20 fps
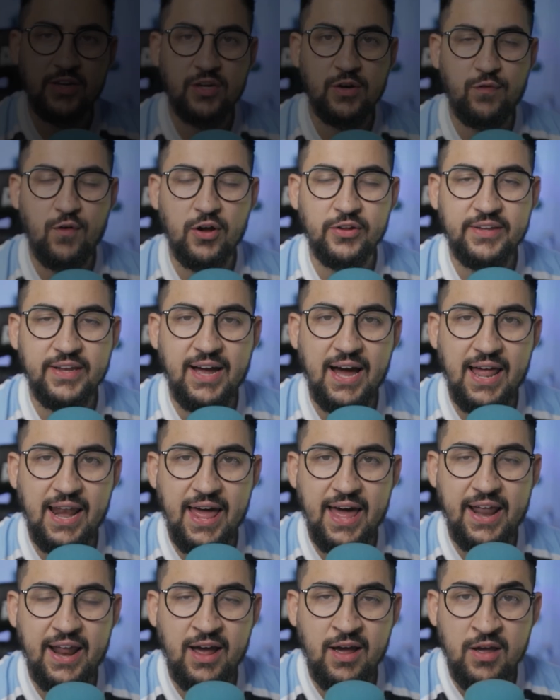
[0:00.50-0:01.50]
tag de volta,
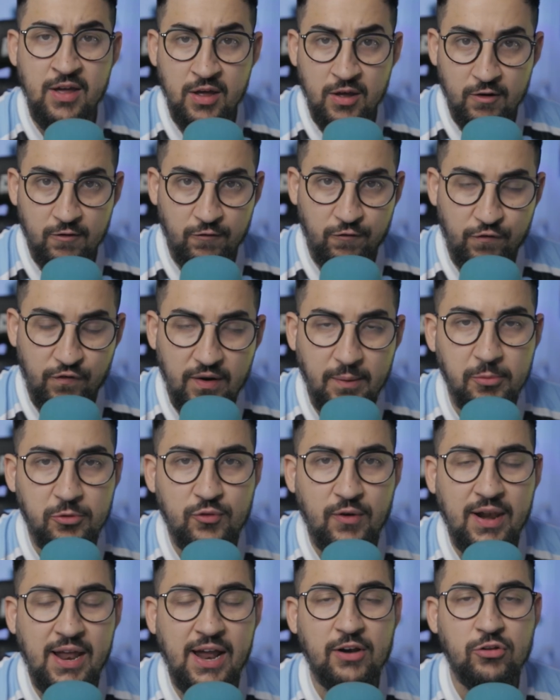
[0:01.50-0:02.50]
galera,
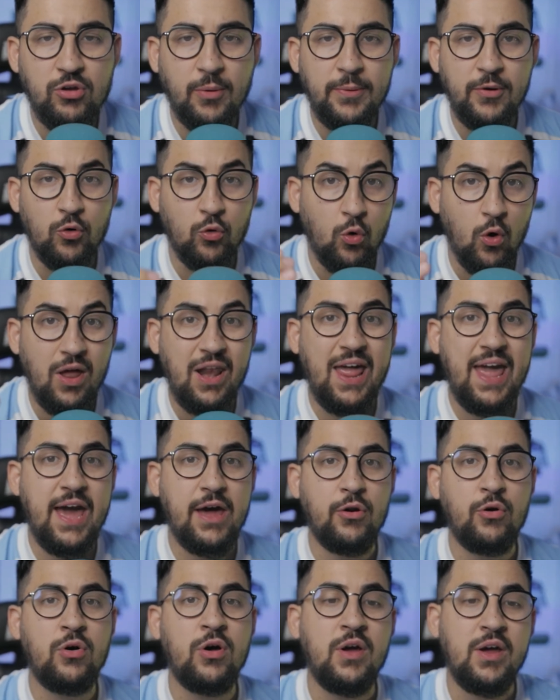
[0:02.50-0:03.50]
vamos falar sobre o
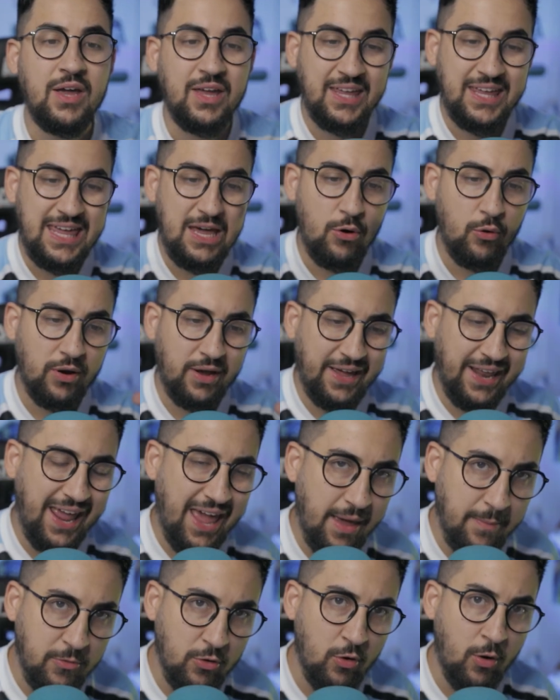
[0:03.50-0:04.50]
goleiro que o
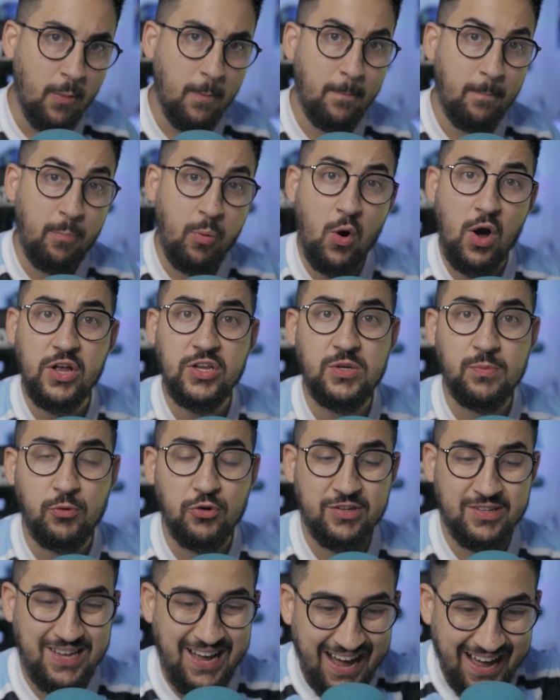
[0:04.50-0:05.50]
Grêmio
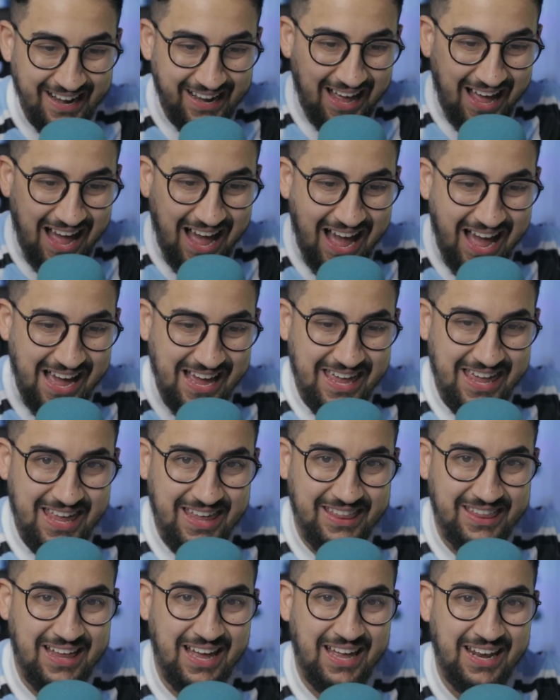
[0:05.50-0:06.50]
pode buscar
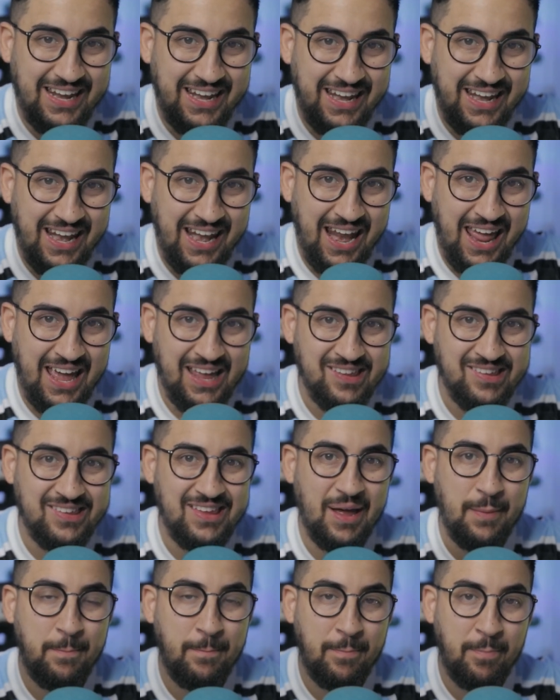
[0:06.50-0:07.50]
ainda
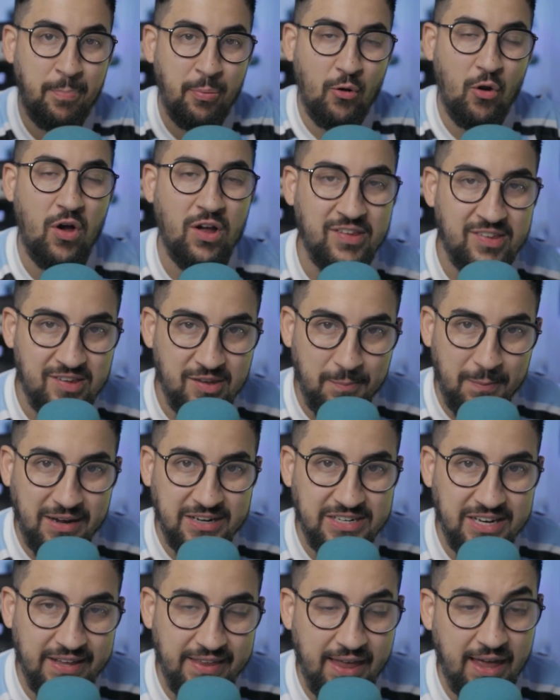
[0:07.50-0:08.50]
nesta
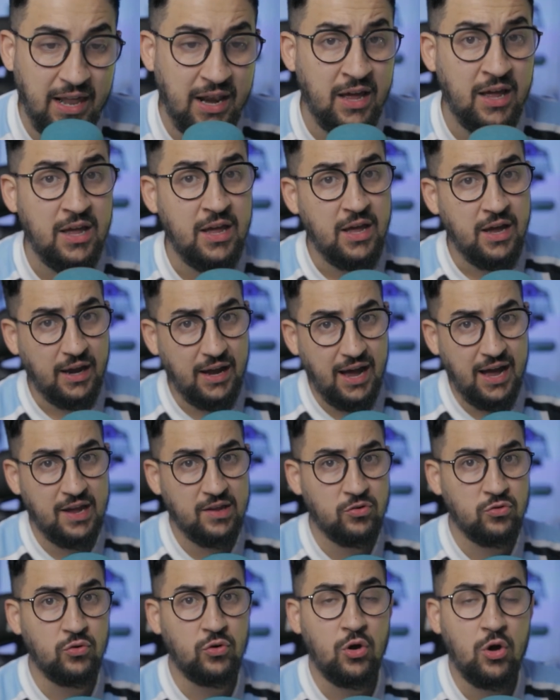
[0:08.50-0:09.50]
próxima janela,
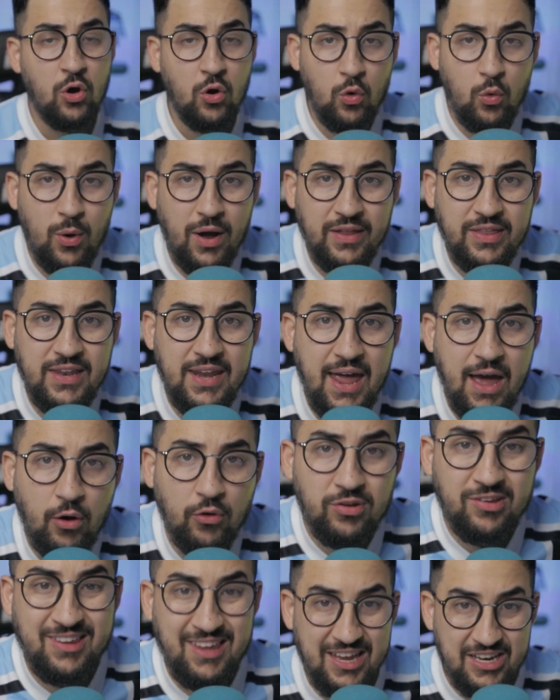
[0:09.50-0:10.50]
caso o
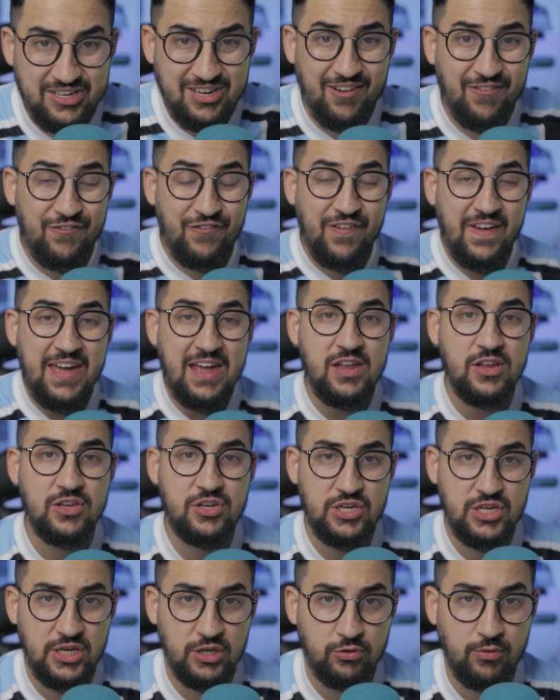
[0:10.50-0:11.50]
Adriel seja
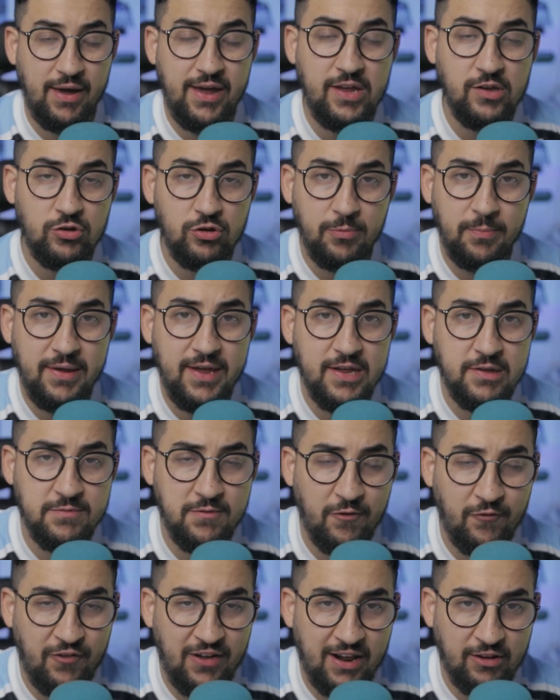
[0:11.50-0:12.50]
vendido. É isso
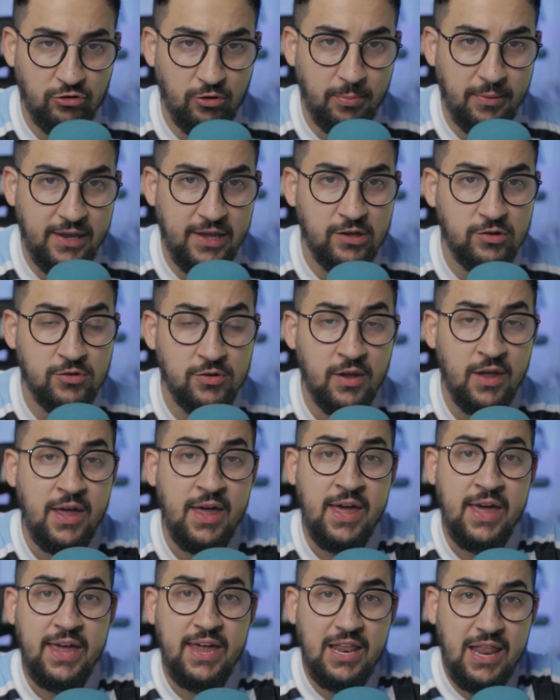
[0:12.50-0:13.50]
mesmo, vamos falar sobre
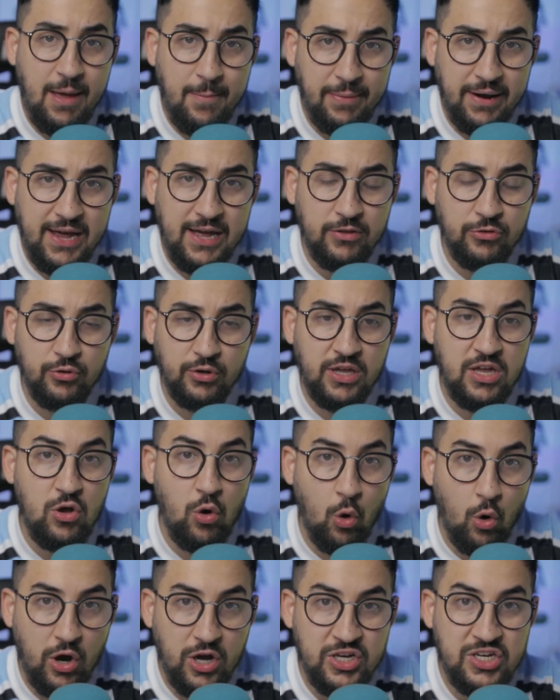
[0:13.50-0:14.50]
isso. E
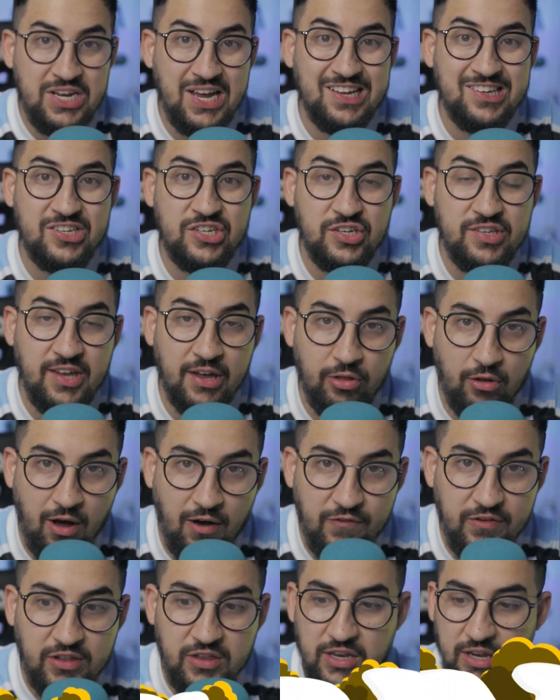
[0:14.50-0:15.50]
lembrando que hoje às
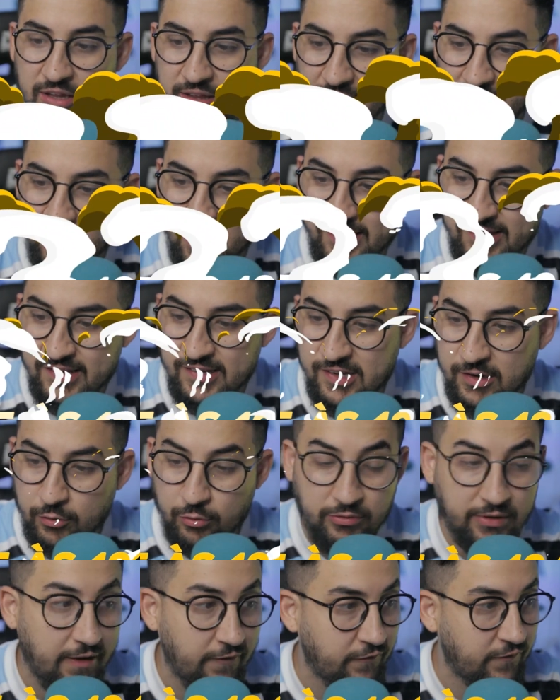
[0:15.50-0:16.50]
19h30, nesta
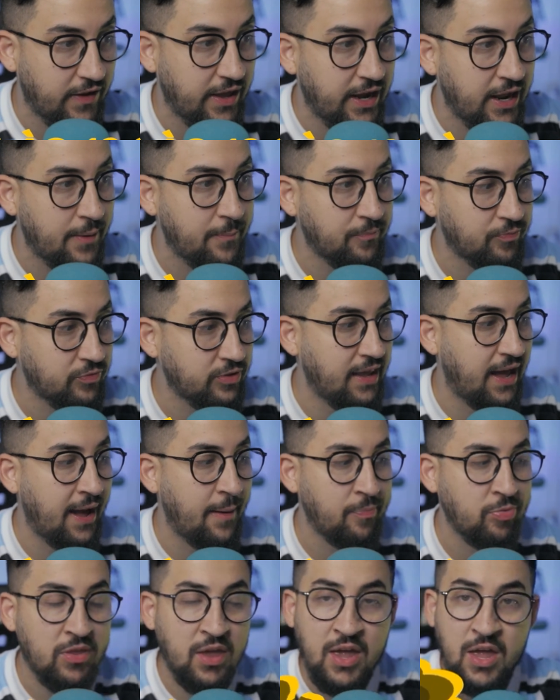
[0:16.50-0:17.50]
segunda-feira,
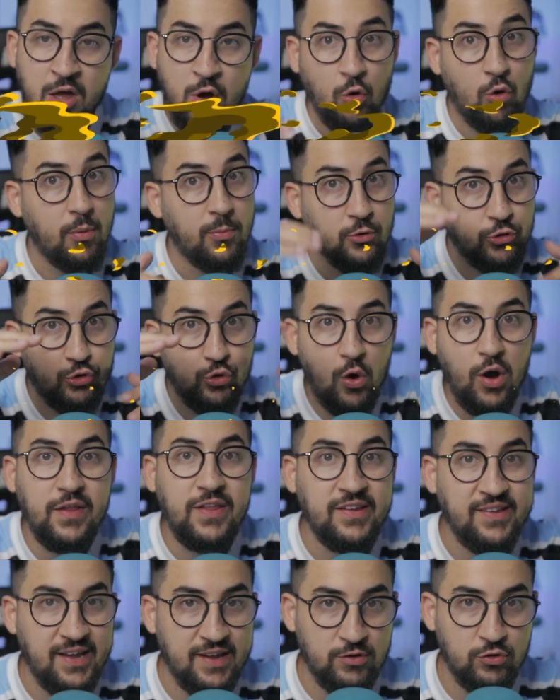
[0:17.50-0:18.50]
tá? Como
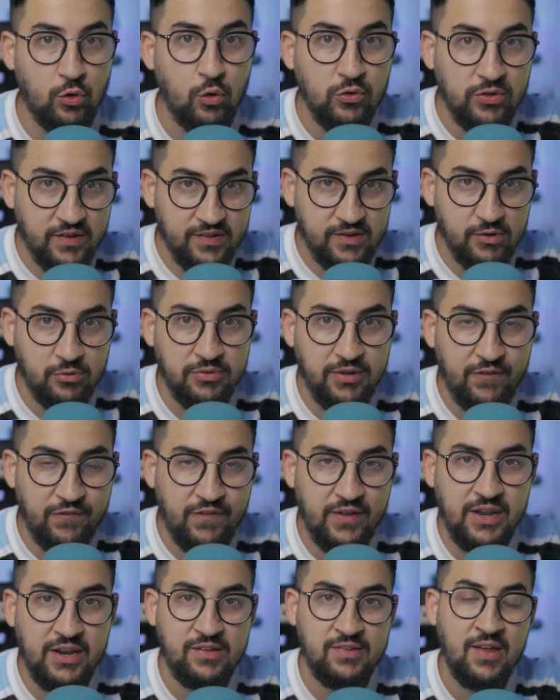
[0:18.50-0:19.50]
todas as outras
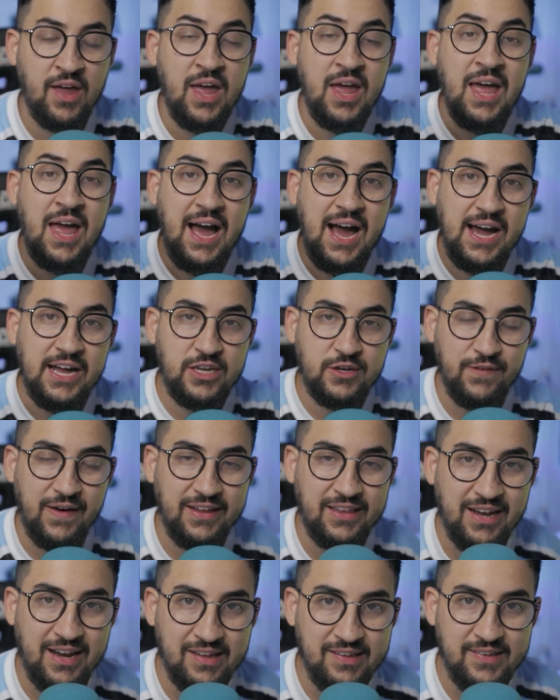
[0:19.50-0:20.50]
segunda-feiras, a
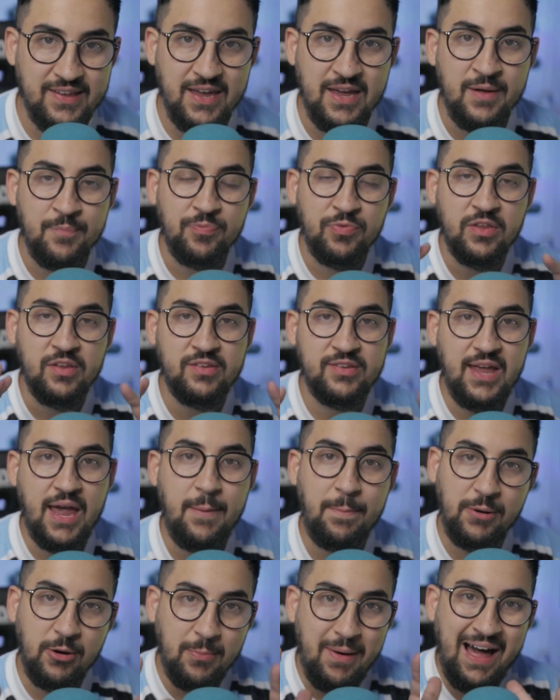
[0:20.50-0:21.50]
gente vai trazer
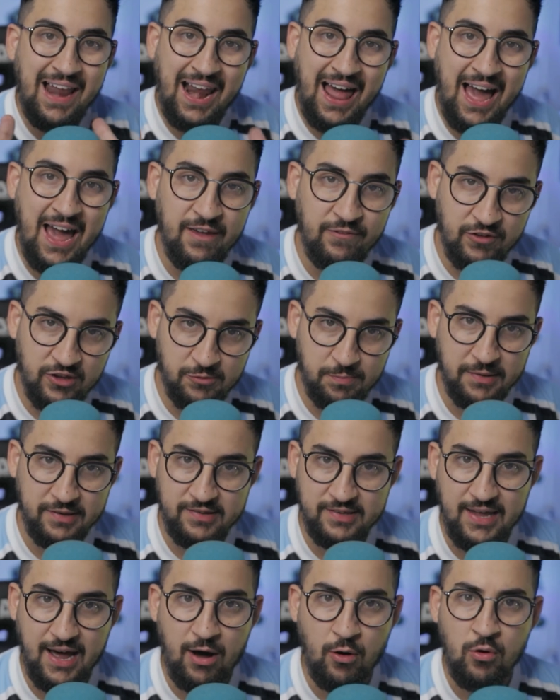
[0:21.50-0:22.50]
sempre uma live
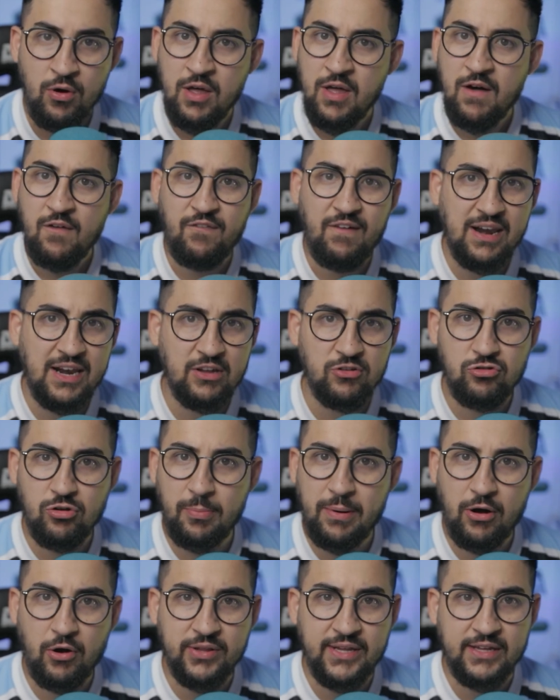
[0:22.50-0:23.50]
especial
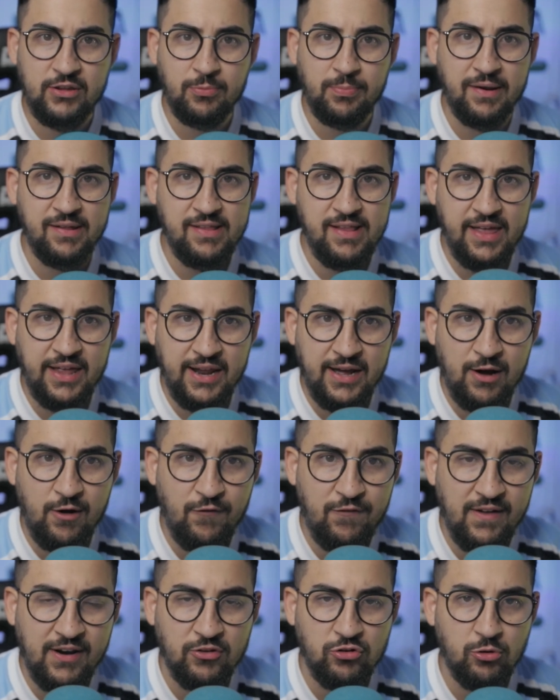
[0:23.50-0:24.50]
falando sobre a rodada do
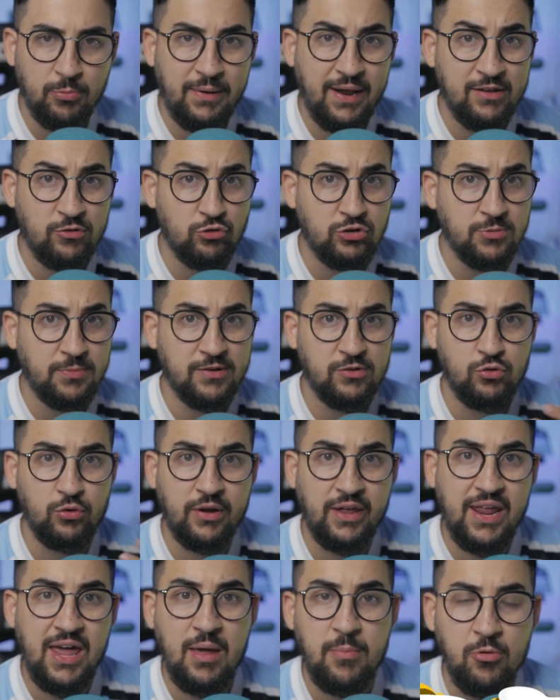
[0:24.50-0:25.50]
Brasileirão, falando sobre as
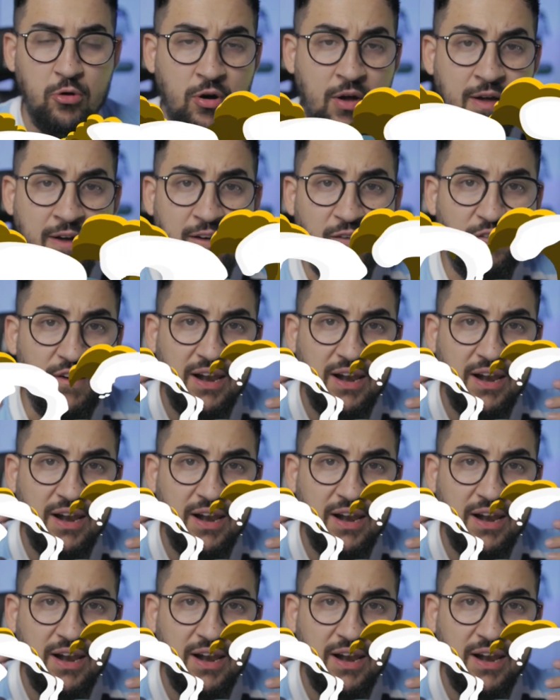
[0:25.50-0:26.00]
últimas do Grêmio,